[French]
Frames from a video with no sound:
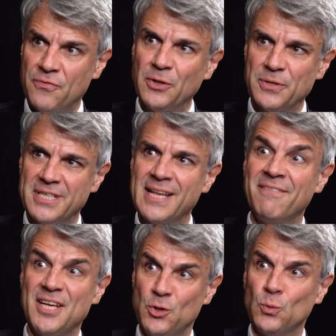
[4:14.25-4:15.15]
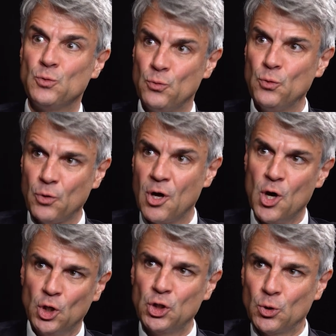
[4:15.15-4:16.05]
fait que cette inflation dure,
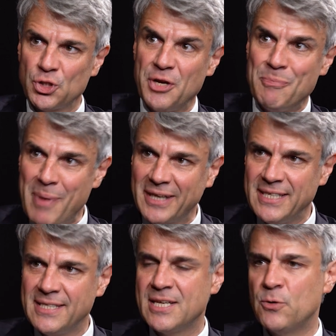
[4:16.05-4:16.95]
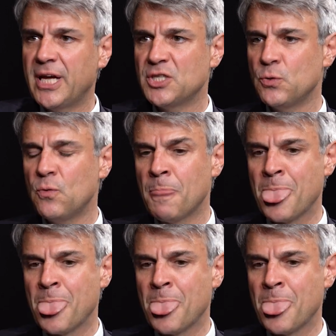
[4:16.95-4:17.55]
changer une partie des allocations.